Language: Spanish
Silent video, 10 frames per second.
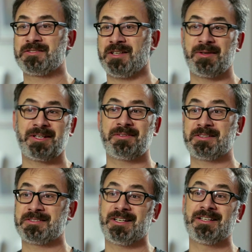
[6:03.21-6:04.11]
que saber que
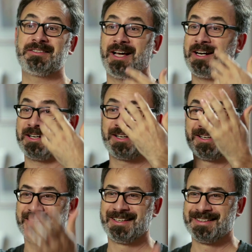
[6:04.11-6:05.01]
vas a saltar
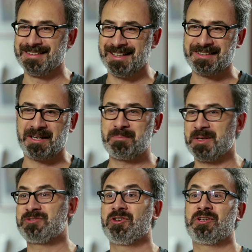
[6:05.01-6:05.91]
del
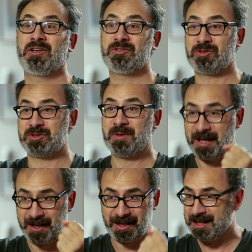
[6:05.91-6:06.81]
trapecio y que el otro te va a
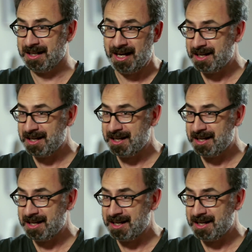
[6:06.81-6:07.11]
agarrar en el